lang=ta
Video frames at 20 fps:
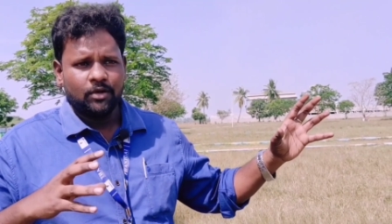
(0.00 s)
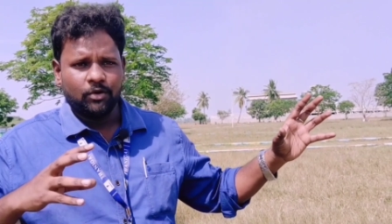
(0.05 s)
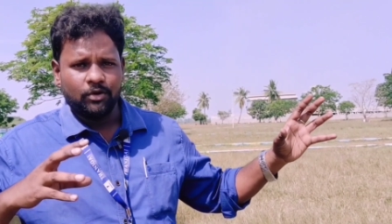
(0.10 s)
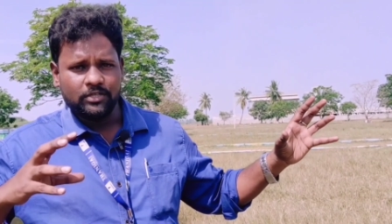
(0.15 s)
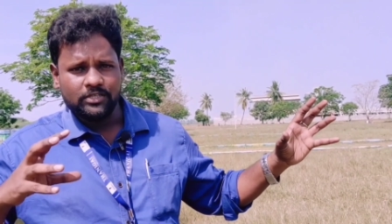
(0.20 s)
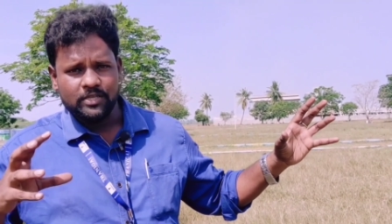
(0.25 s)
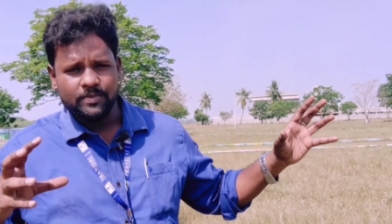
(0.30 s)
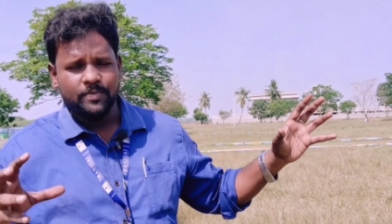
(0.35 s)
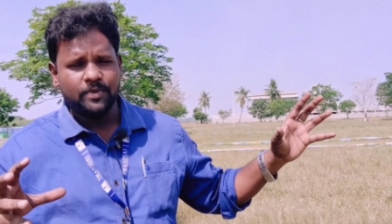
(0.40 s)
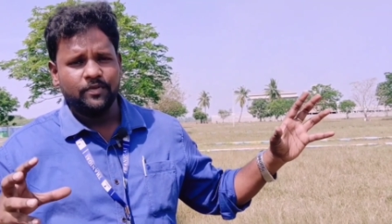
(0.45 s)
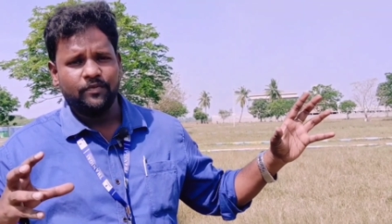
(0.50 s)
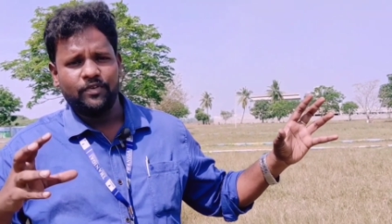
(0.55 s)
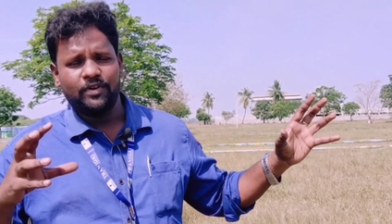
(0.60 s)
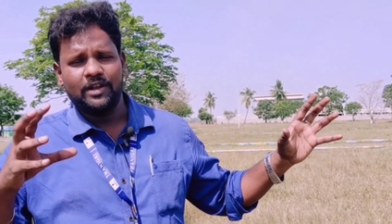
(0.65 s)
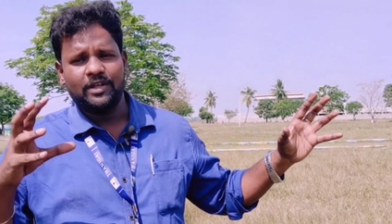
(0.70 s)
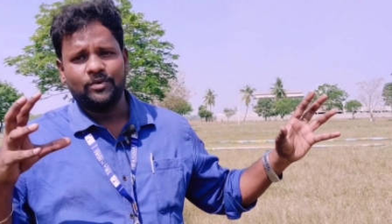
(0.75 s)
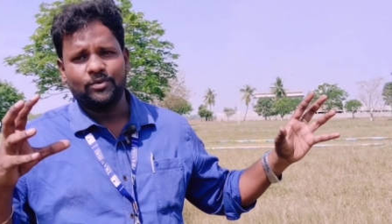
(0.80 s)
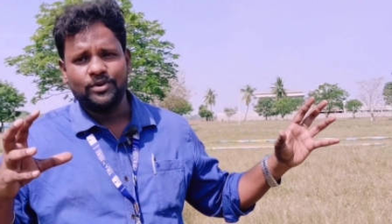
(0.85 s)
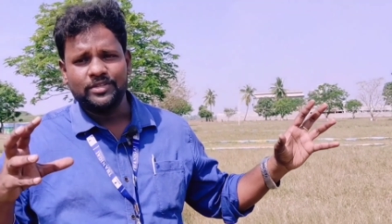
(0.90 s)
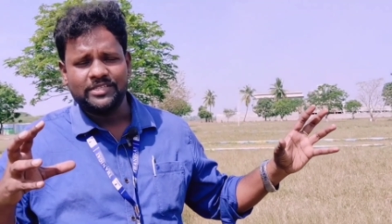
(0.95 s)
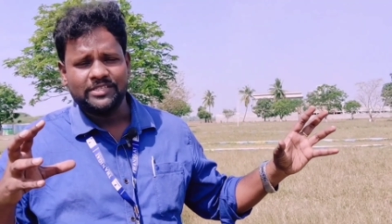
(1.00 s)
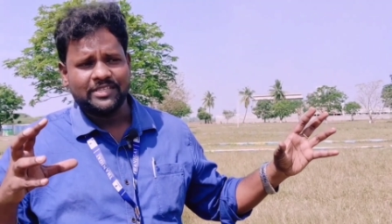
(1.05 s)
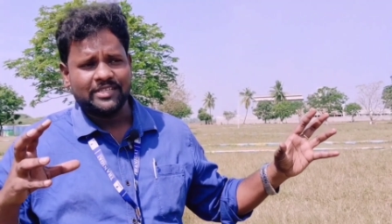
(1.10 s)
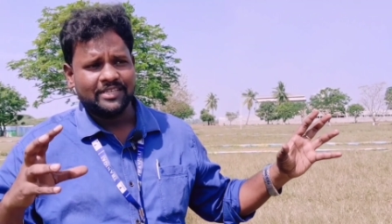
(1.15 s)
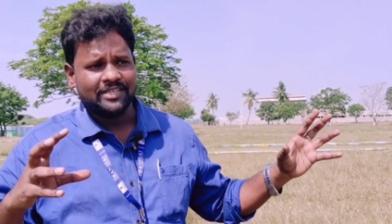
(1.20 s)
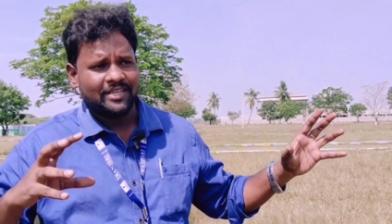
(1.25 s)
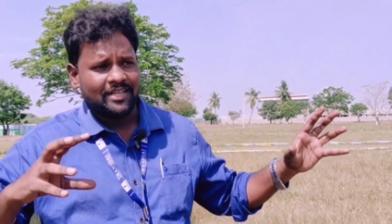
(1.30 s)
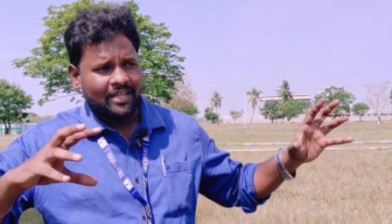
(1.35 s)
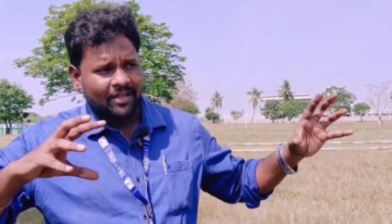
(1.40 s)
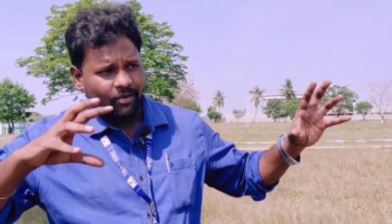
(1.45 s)
ஒரு ஸ்விம்மிங் ஃபூலில் குளிச்சுட்டு
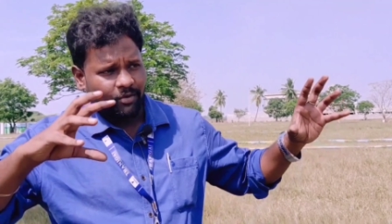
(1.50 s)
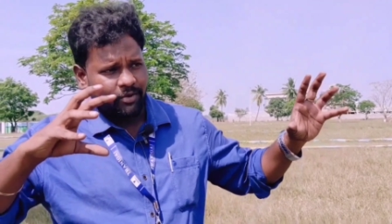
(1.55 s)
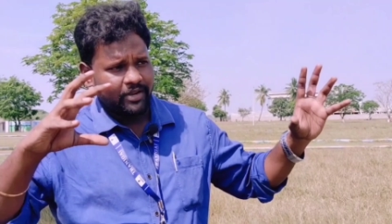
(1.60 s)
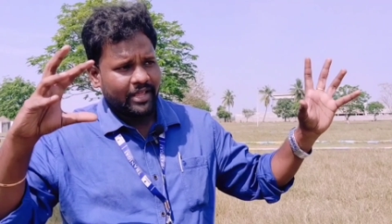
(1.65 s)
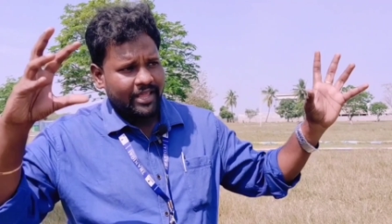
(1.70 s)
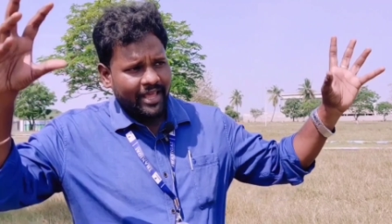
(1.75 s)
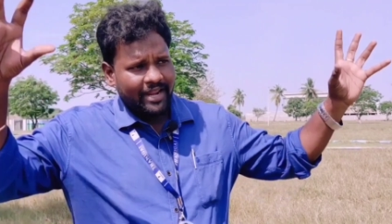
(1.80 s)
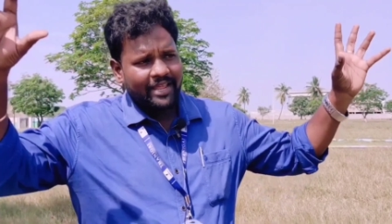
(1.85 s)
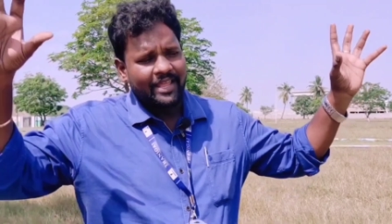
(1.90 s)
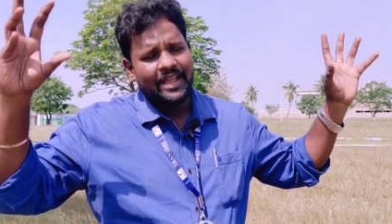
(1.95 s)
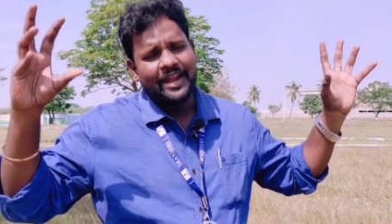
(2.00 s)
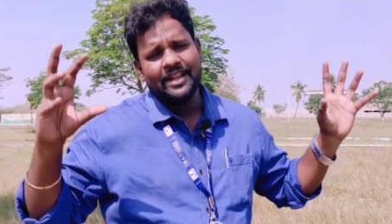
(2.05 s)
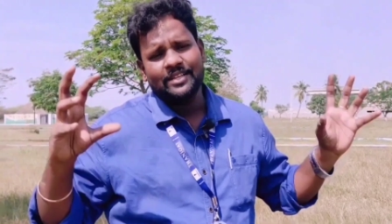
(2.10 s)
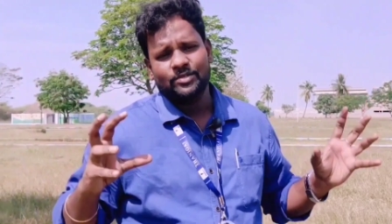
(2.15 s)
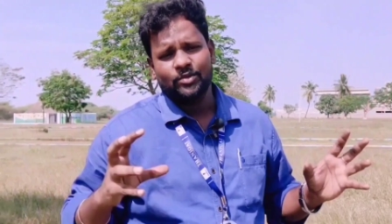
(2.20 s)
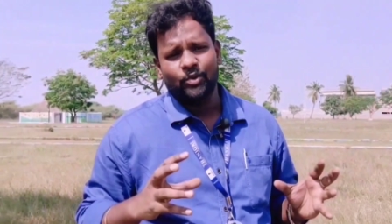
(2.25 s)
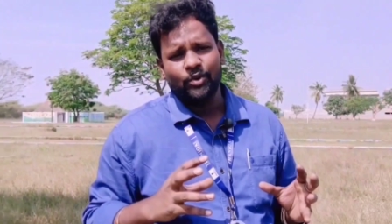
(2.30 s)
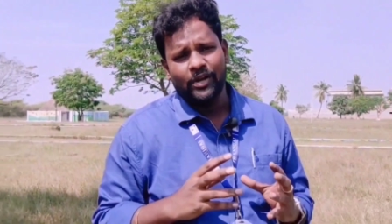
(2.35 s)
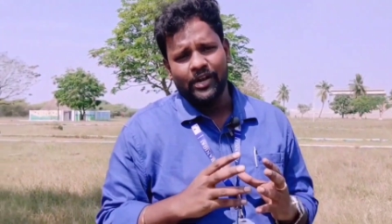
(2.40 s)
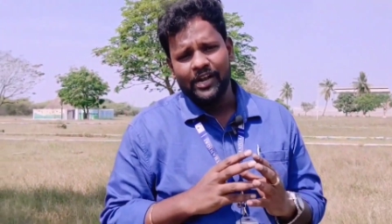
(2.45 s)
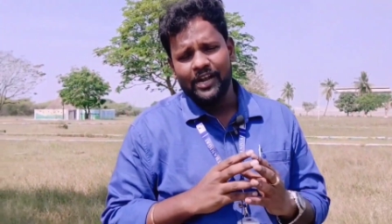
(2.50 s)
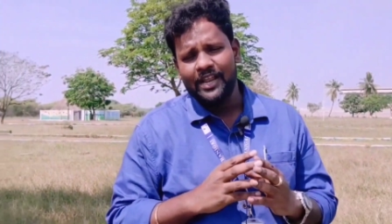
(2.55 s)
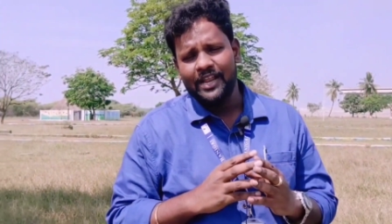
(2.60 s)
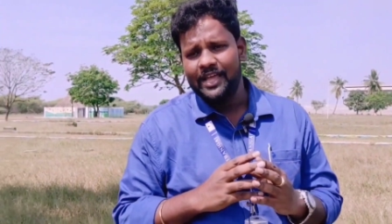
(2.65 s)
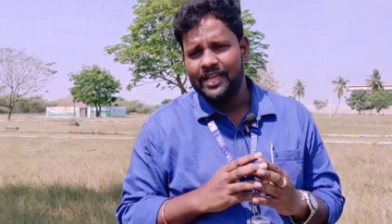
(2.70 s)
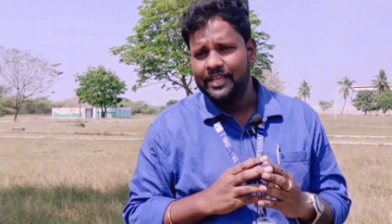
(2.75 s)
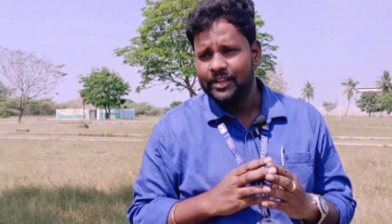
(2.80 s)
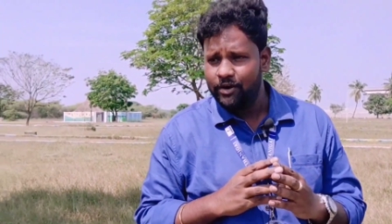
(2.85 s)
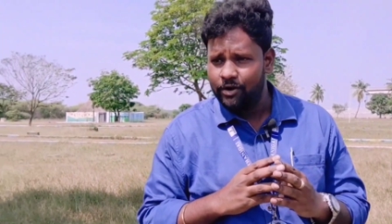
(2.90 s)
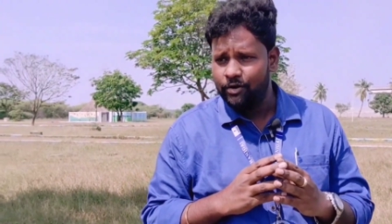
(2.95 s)
ஒரு இயற்கையான சூழ்நிலையில்
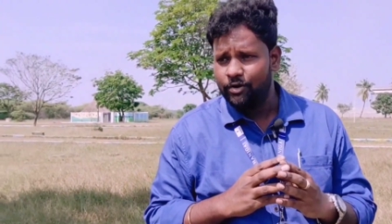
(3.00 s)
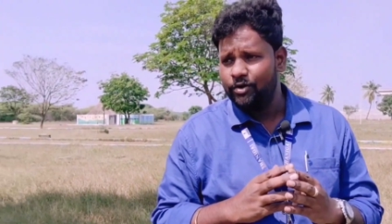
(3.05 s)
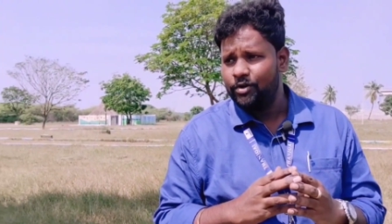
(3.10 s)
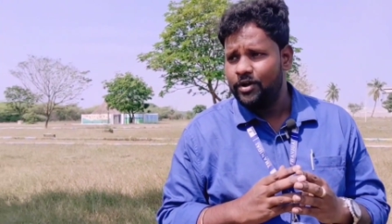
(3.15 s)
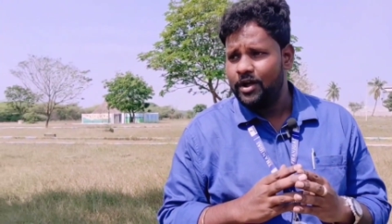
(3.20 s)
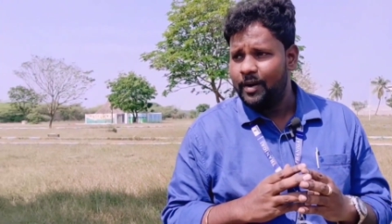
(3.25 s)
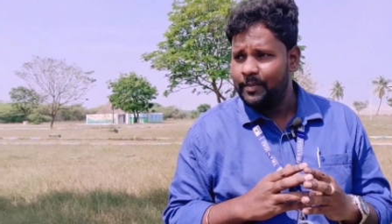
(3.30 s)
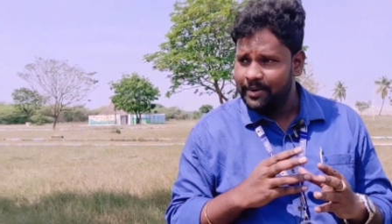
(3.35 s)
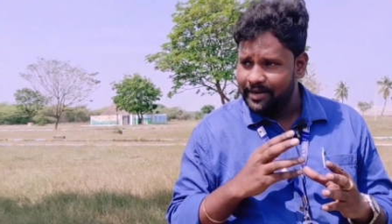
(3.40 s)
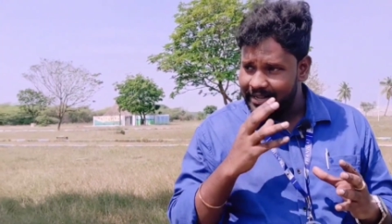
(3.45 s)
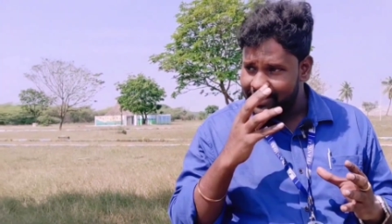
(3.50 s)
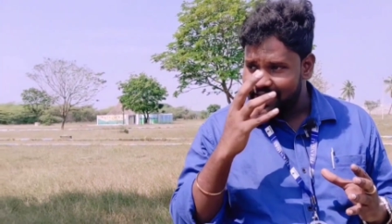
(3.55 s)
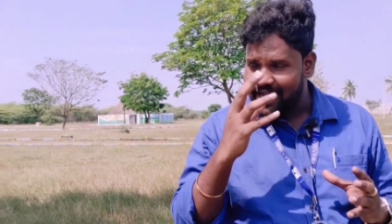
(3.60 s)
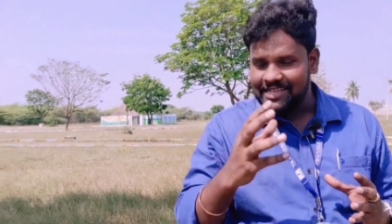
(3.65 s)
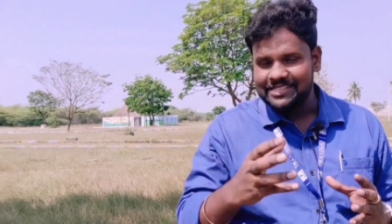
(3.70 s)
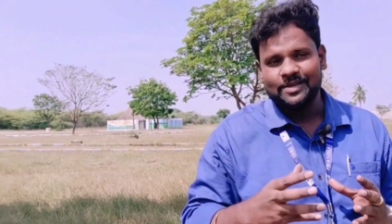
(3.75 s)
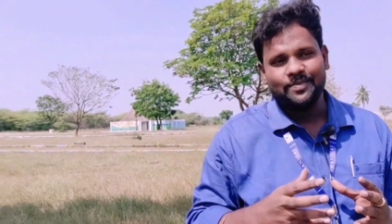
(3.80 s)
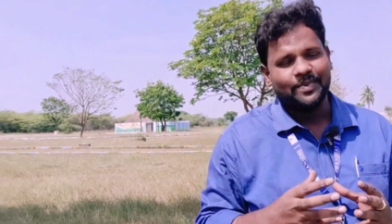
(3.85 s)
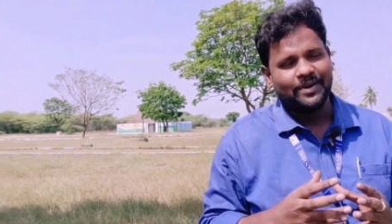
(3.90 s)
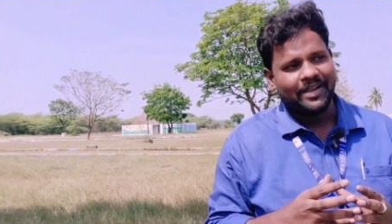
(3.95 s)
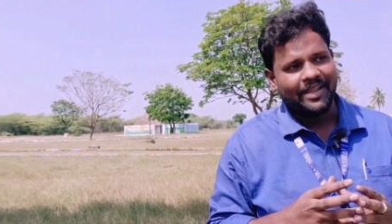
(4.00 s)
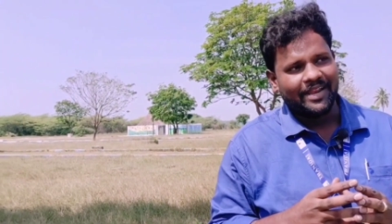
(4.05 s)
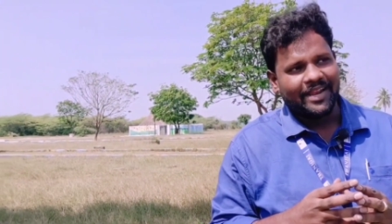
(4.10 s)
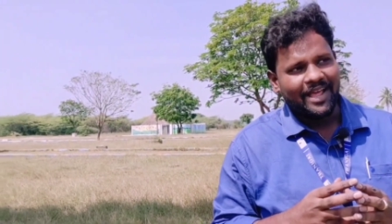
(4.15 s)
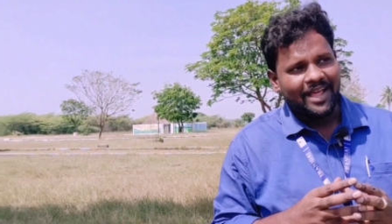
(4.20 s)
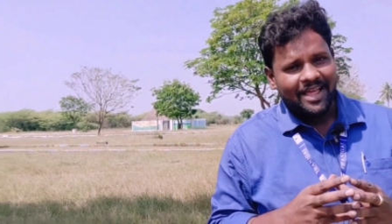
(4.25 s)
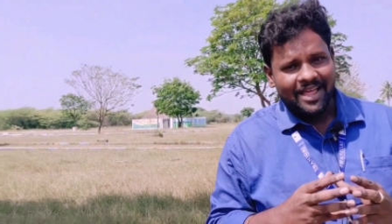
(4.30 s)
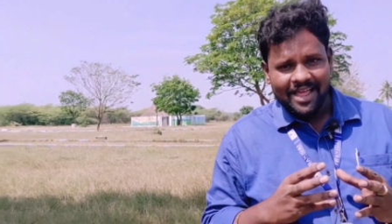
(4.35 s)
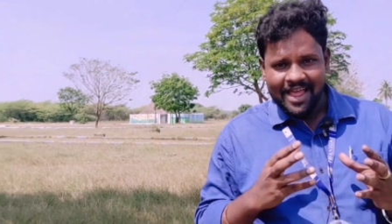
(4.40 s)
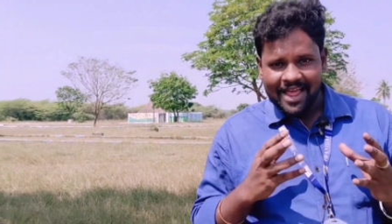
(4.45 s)
இருக்கணும் அப்படின்னு நீங்கள் ஆசைப்பட்டீங்கன்னா